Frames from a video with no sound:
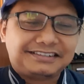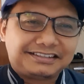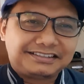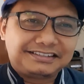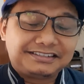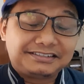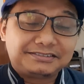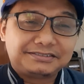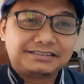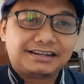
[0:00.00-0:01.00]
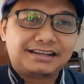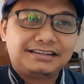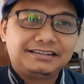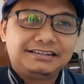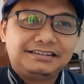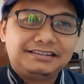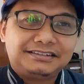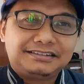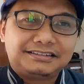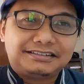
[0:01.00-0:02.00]
Nanti setelah
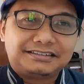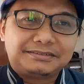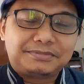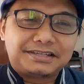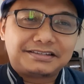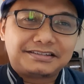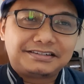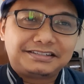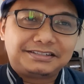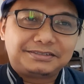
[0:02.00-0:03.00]
eh, biasanya